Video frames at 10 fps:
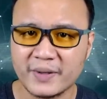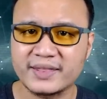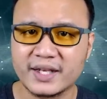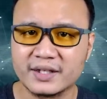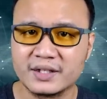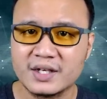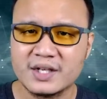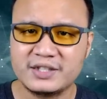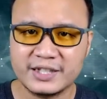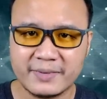
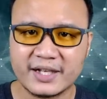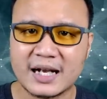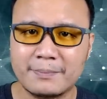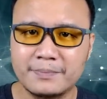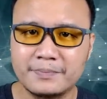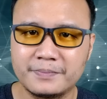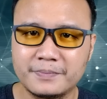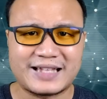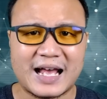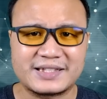100% จริงไหมครับ
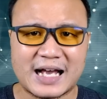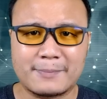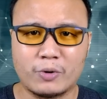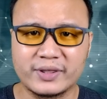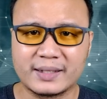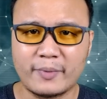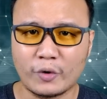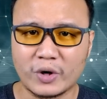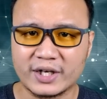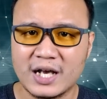แต่จากผลสำร
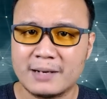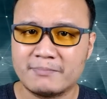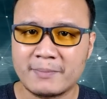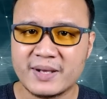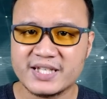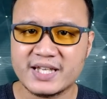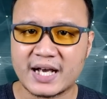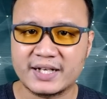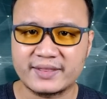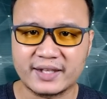วจมันไม่ใช่อย่า
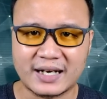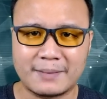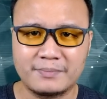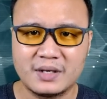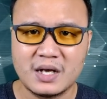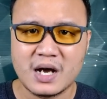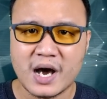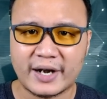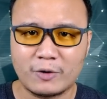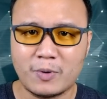งนั้นสิครับ
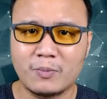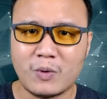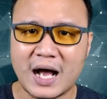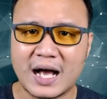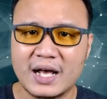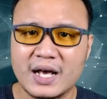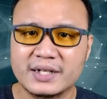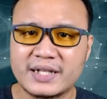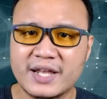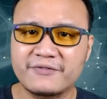เราพบว่า
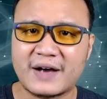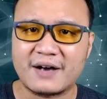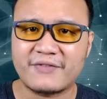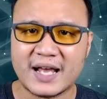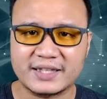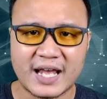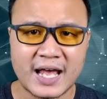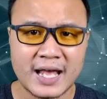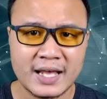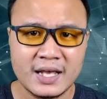ในฝาแฝด
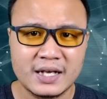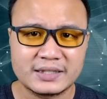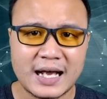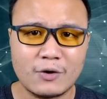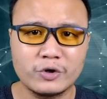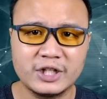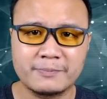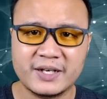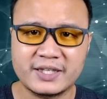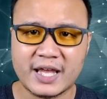แท้ถ้าคนหนึ่ง
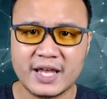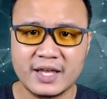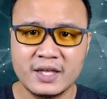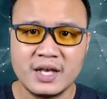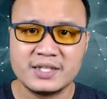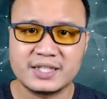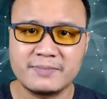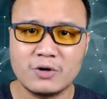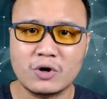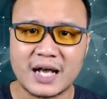เป็นเกย์จะ
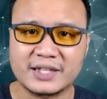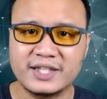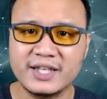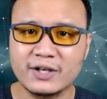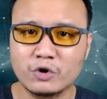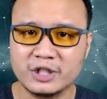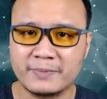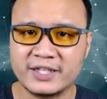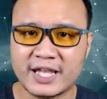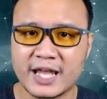มีโอกาสที่อีกคนหนึ่ง
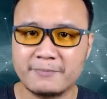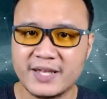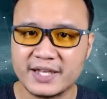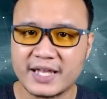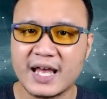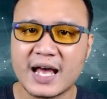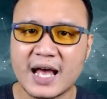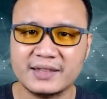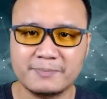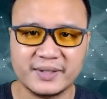เป็นเกย์เพียงแค่
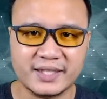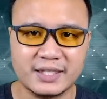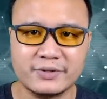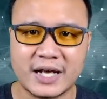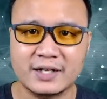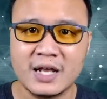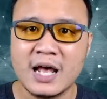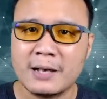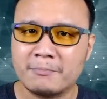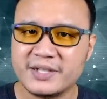50% เท่านั้น
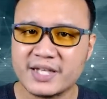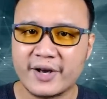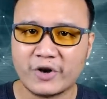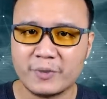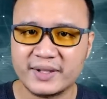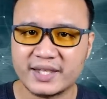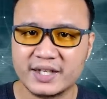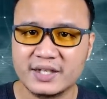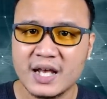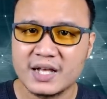ไม่ใช่
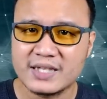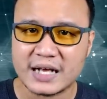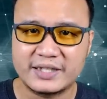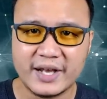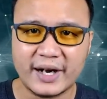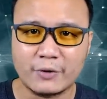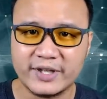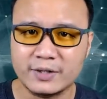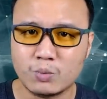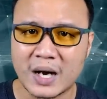100% อย่างที่เรา
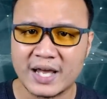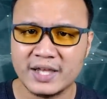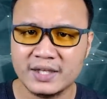คิดไว้